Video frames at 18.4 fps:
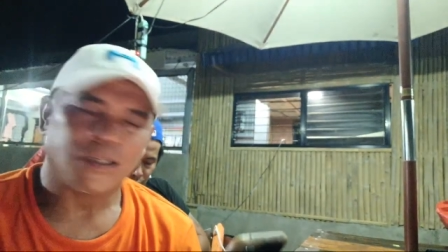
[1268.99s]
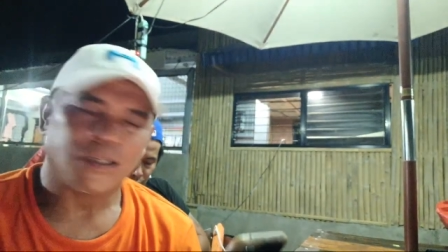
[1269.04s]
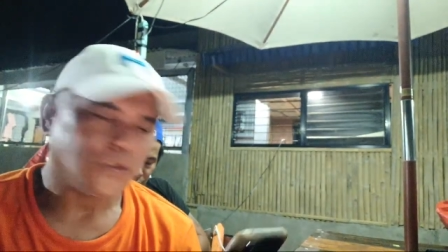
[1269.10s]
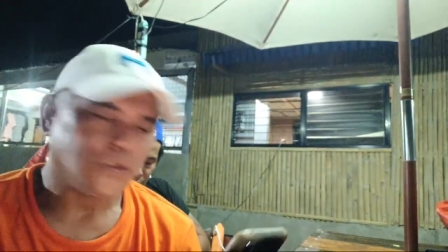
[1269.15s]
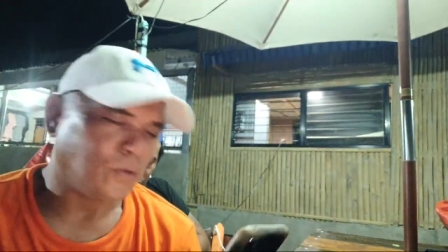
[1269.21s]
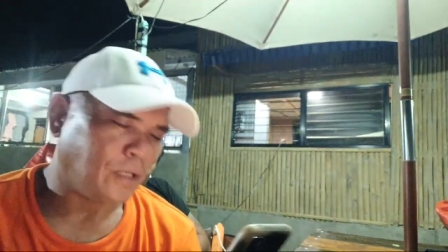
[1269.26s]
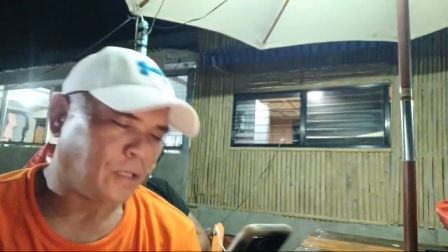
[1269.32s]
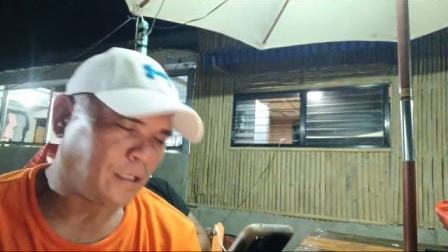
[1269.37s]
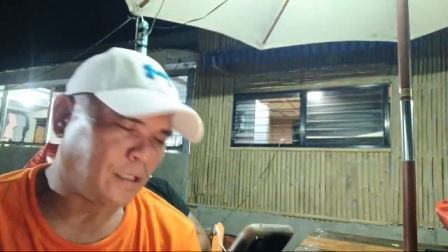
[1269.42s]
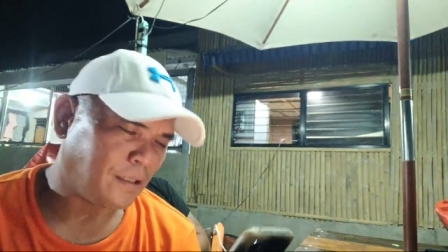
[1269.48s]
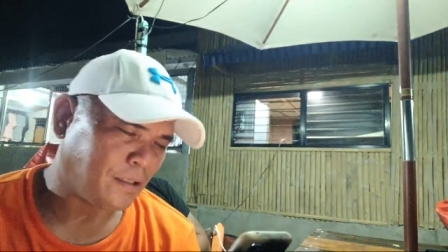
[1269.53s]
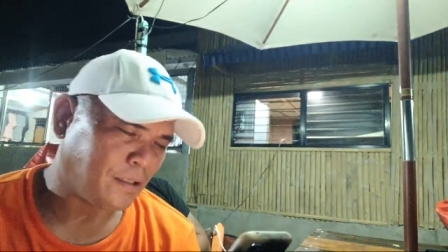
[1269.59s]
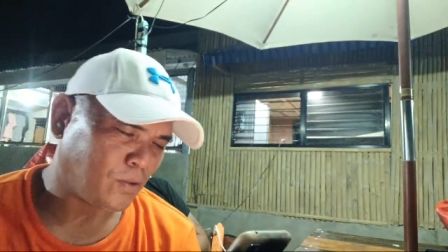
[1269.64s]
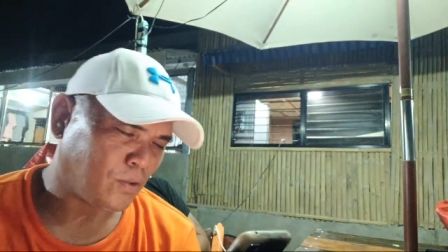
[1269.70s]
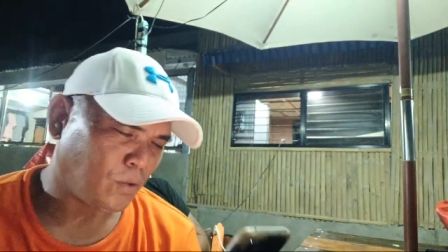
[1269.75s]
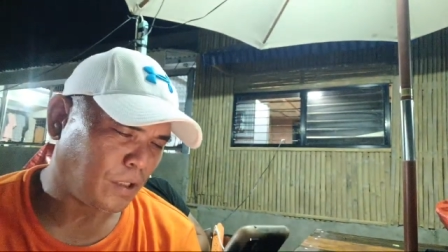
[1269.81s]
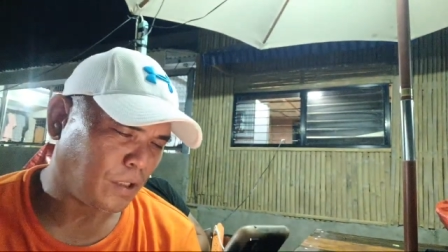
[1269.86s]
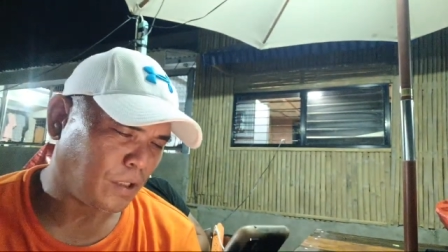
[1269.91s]
sulid,
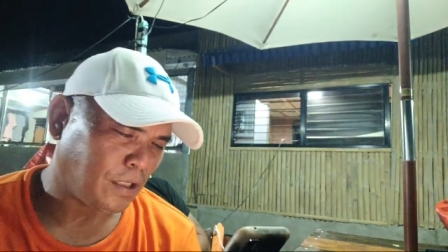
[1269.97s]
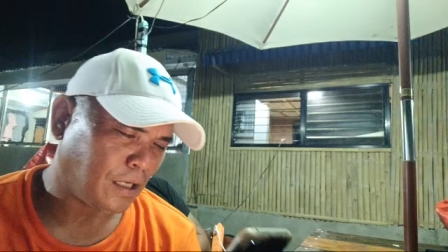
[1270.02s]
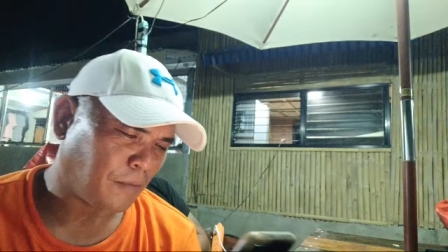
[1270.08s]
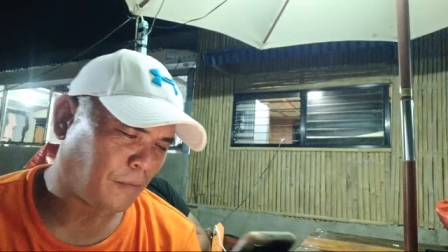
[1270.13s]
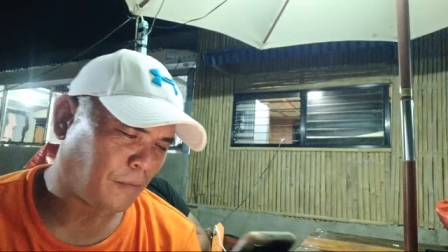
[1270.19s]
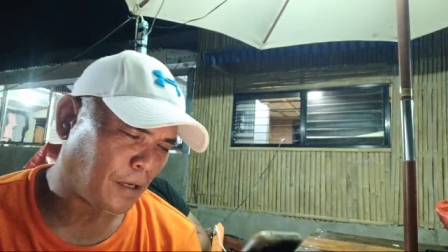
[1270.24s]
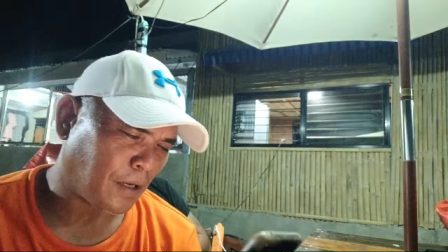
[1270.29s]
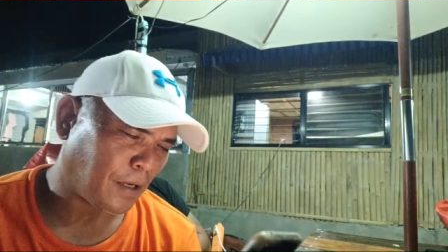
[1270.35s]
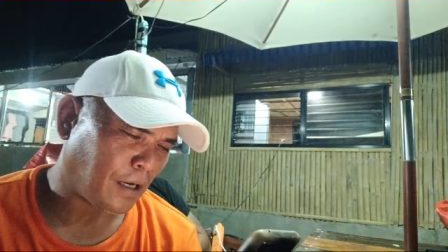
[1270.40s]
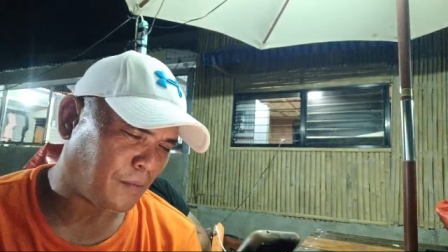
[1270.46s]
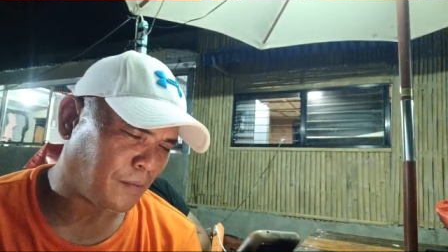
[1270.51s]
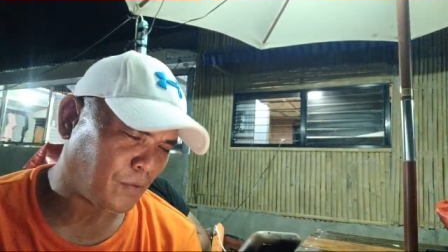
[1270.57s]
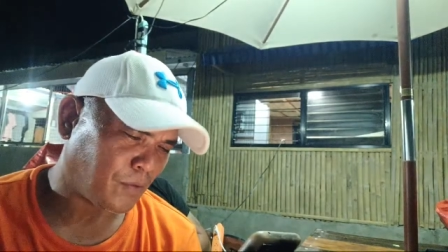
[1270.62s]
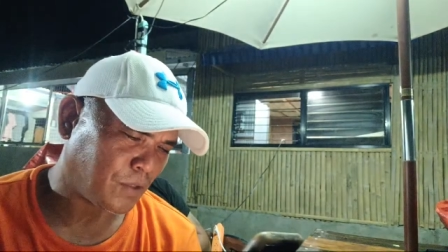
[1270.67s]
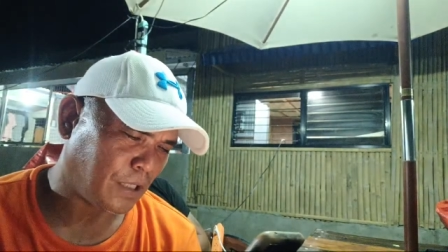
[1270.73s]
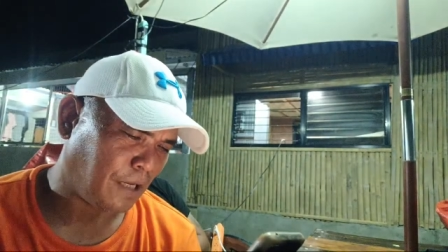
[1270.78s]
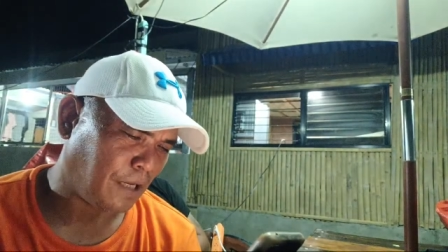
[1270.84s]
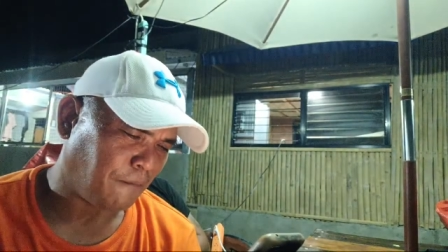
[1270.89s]
sulid na mga
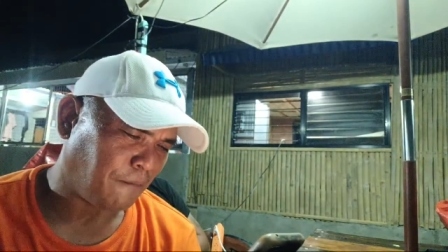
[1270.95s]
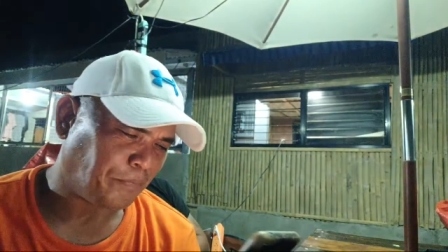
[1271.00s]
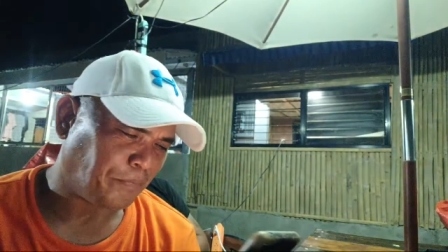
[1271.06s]
Muslim.